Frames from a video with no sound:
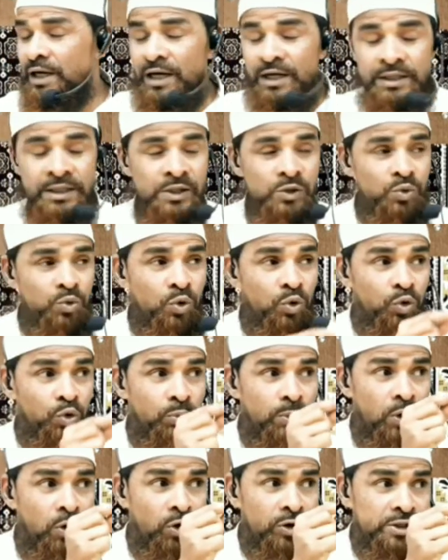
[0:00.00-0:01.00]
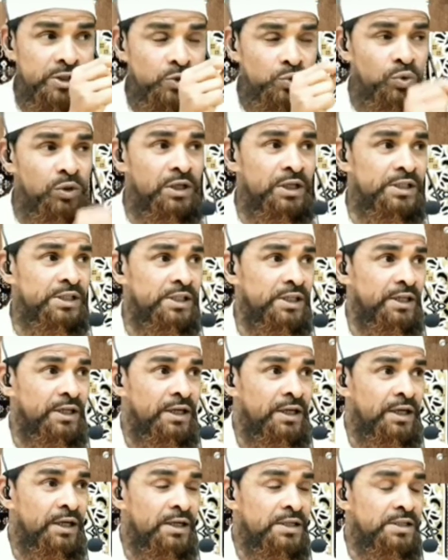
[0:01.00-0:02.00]
हदीस को खूब गौर से सुन लीजिए
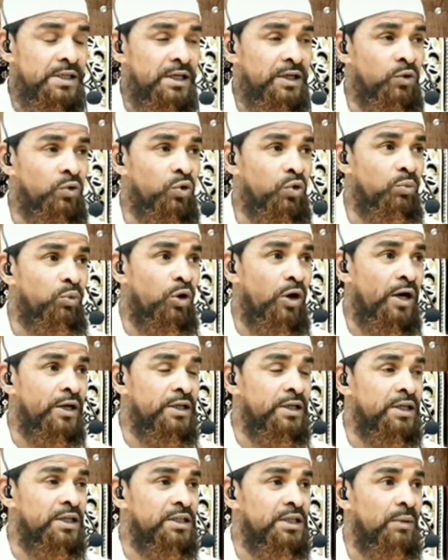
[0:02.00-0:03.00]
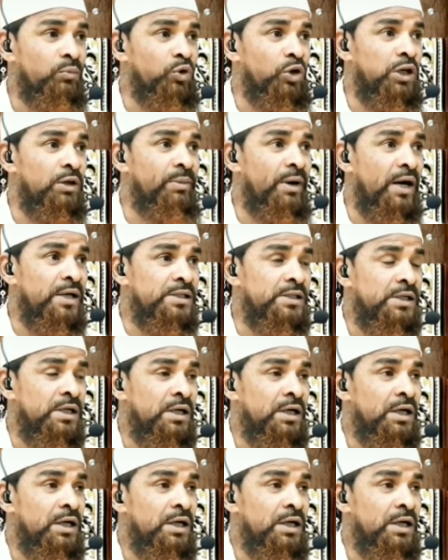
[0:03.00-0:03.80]
सहीहुल बुखारी किताबुल लिबास